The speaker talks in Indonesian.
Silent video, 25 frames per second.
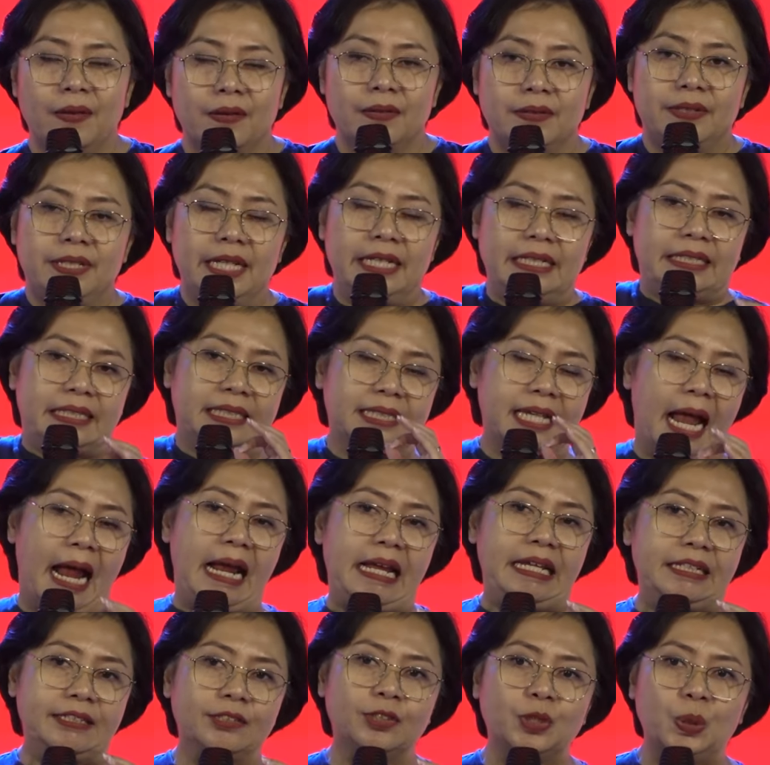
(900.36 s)

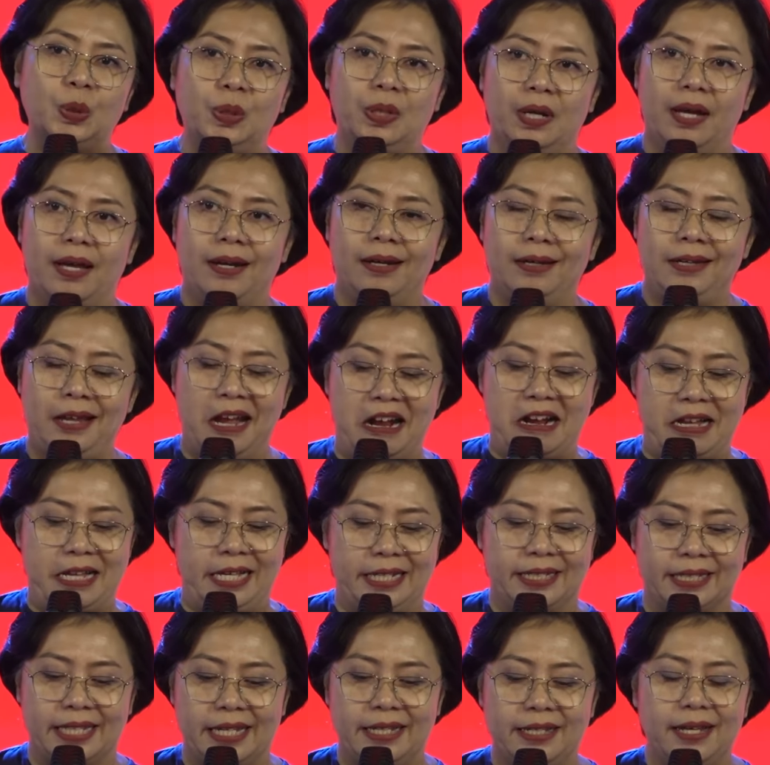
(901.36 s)
desain Tuhan yang
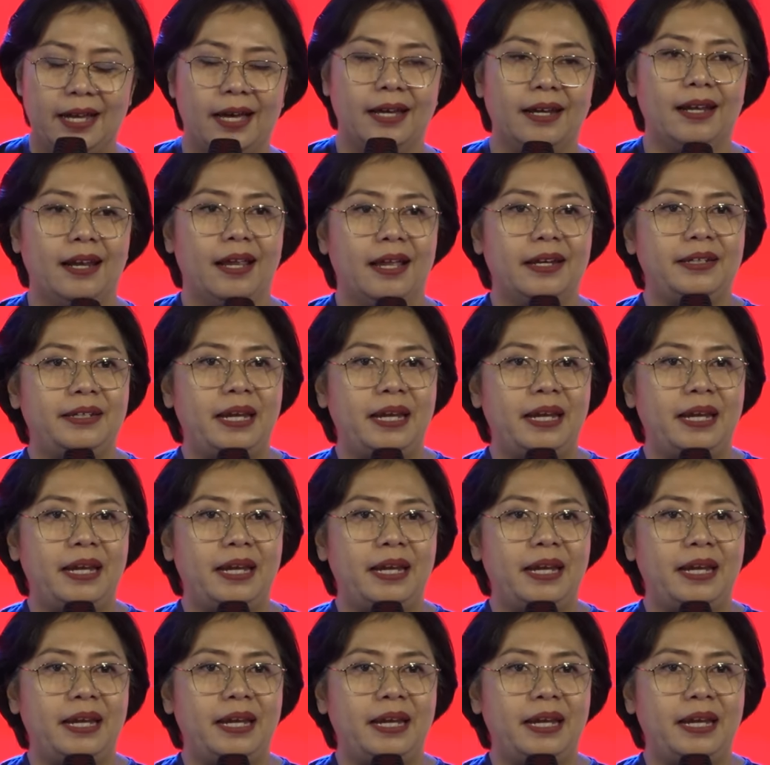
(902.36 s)
isinya adalah